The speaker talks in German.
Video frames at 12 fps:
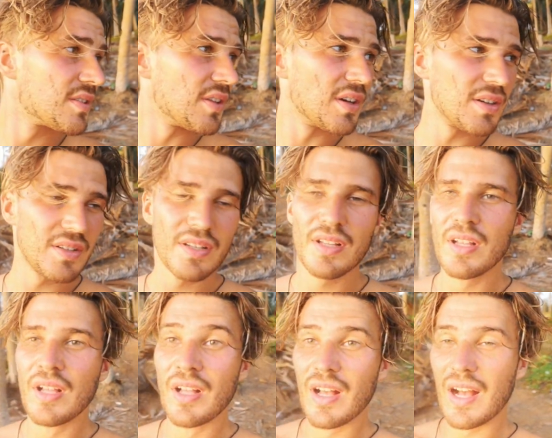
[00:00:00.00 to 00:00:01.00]
No.
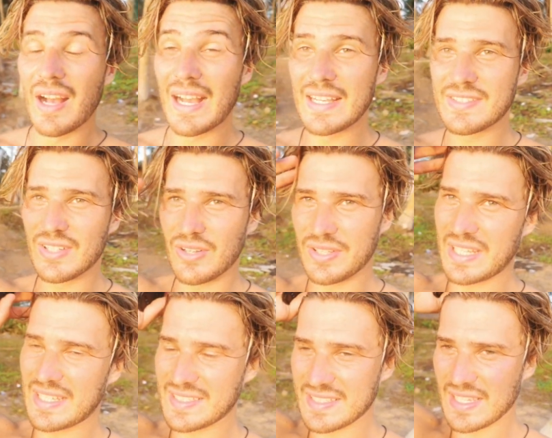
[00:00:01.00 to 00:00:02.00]
Also Leute,
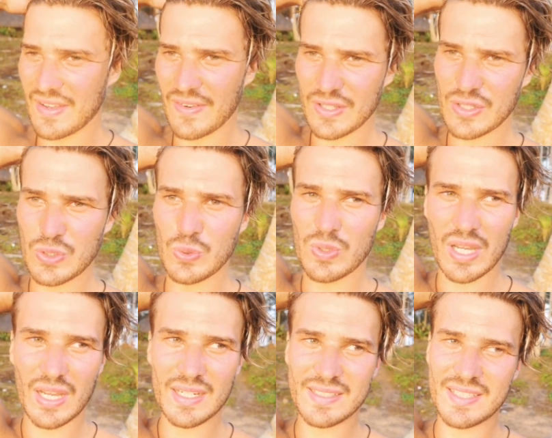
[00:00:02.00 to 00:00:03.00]
es ist einfach zu
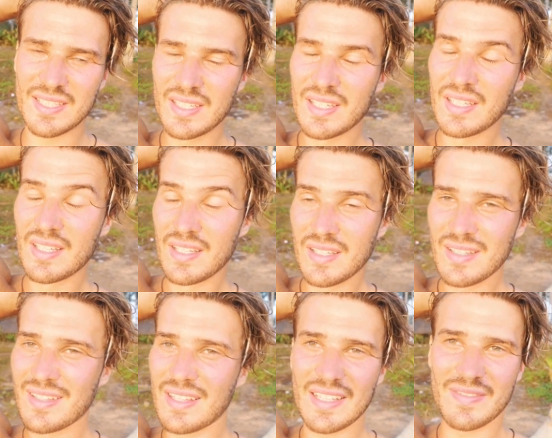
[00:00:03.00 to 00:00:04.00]
krass.
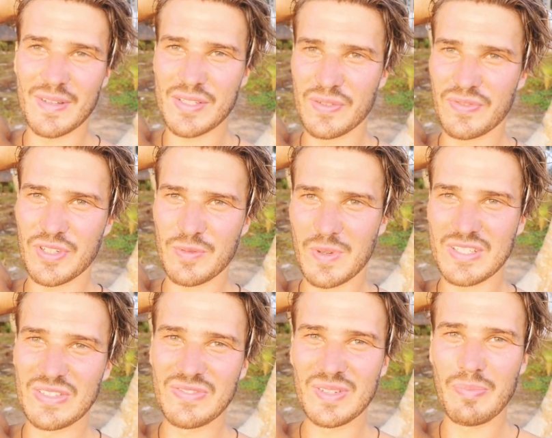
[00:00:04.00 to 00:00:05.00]
Es macht so viel
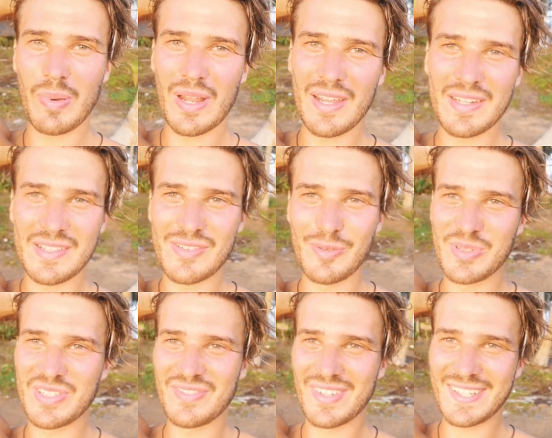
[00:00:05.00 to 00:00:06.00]
Spaß und wir ballern jetzt noch ein
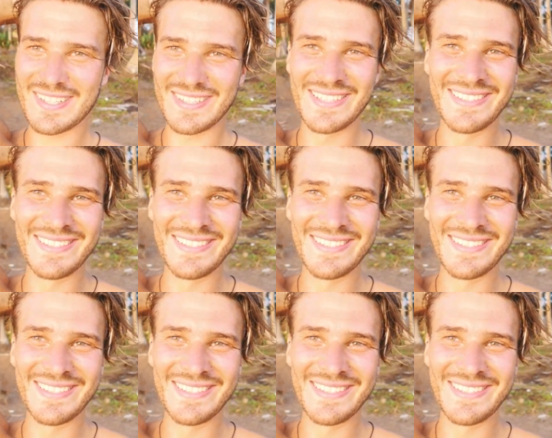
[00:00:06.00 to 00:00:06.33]
bisschen weiter.